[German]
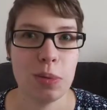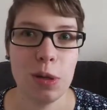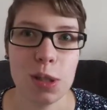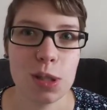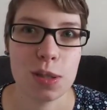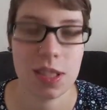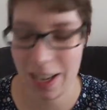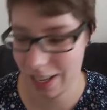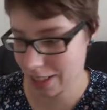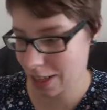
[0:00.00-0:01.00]
ihn euch zu
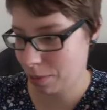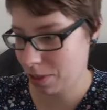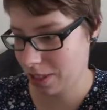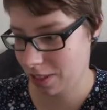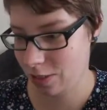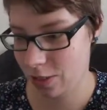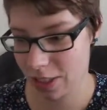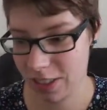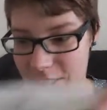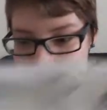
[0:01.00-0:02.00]
zeigen, habe ich ihn
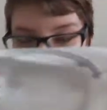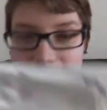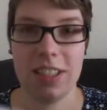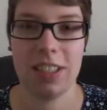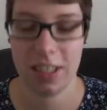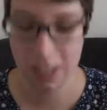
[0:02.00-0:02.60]
euch natürlich